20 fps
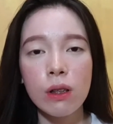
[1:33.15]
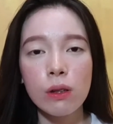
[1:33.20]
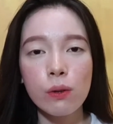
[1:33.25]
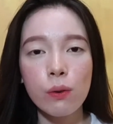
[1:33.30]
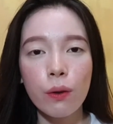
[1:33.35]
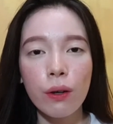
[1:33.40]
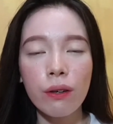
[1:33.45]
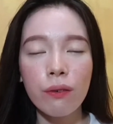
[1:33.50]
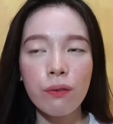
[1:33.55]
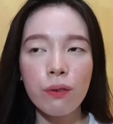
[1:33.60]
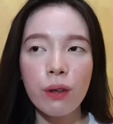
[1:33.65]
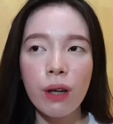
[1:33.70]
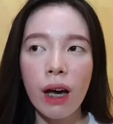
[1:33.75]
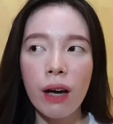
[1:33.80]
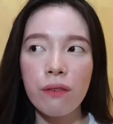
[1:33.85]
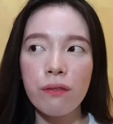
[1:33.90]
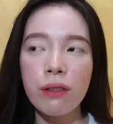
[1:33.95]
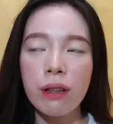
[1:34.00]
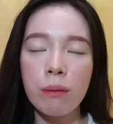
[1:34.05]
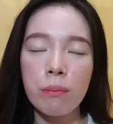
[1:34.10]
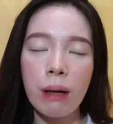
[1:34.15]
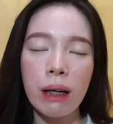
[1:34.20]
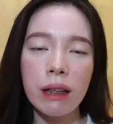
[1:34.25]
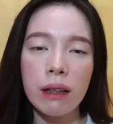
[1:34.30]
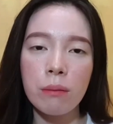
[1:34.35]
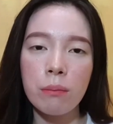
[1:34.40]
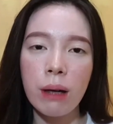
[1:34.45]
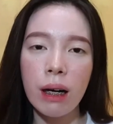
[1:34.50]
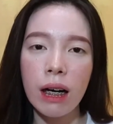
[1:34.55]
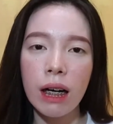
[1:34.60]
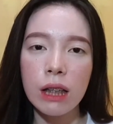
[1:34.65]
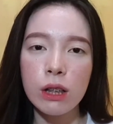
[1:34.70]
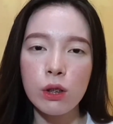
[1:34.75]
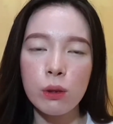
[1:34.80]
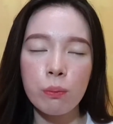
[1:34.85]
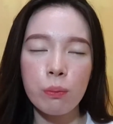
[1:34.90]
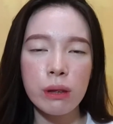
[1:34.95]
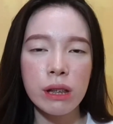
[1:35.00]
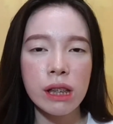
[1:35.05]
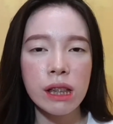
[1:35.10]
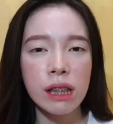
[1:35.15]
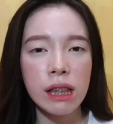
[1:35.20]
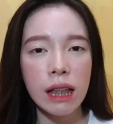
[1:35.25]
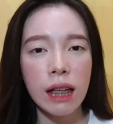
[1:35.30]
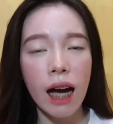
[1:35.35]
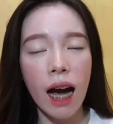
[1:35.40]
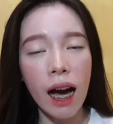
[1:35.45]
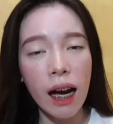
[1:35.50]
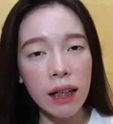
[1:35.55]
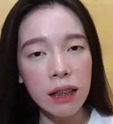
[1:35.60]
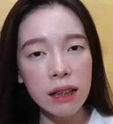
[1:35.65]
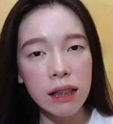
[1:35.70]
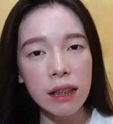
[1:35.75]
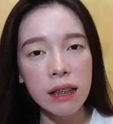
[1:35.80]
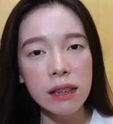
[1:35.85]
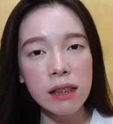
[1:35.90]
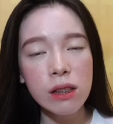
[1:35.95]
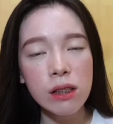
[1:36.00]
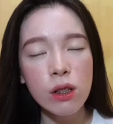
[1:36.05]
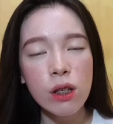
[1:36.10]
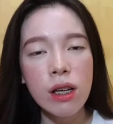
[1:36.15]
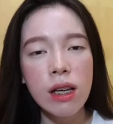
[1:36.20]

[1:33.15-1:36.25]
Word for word: So, if you have naman ng mga super supercystic acne,